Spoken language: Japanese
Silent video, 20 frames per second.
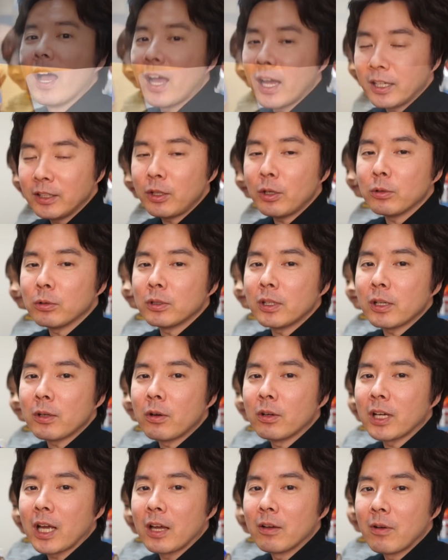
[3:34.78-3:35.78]
はいということで
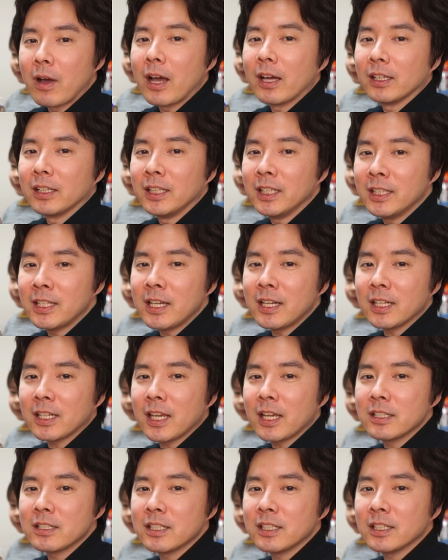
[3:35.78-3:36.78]
今回は E7
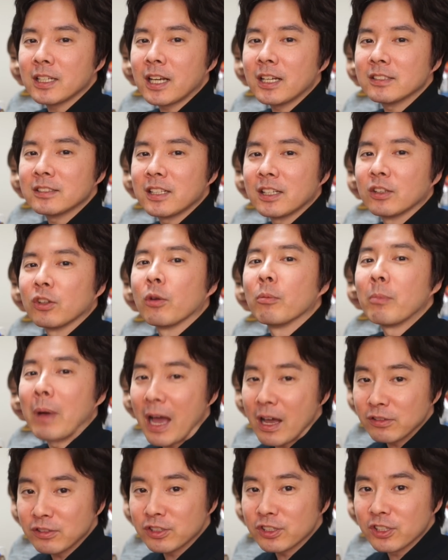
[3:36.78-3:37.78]
系新幹線の
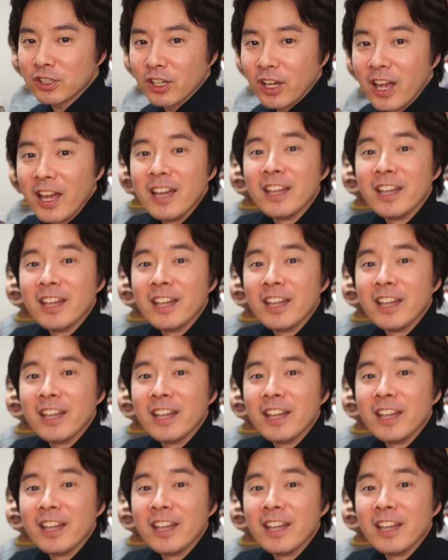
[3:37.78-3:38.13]
マウスで